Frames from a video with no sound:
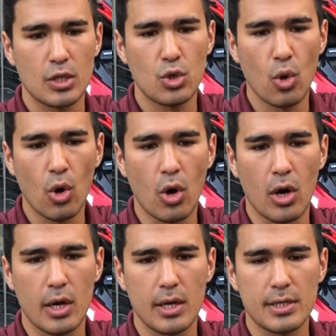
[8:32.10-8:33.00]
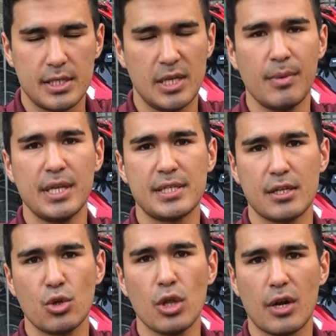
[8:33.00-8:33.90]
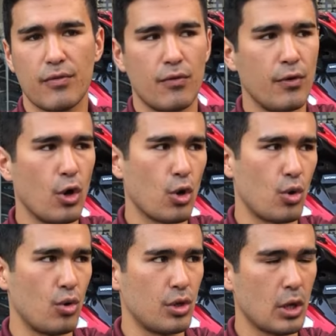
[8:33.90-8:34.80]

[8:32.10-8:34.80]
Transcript: до 70 долларов в легкую.